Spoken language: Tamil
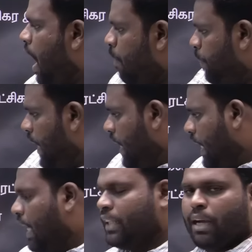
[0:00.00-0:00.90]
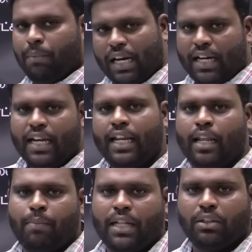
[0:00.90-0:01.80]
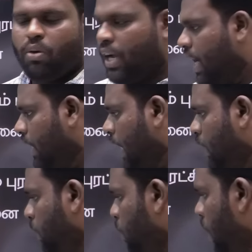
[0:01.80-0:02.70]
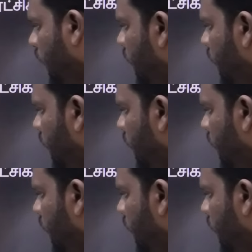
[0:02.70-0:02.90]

அப்படியே கீழே தமிழ் என்ன நீங்க நீங்க பாத்துக்கோங்க டென்த் புக்கு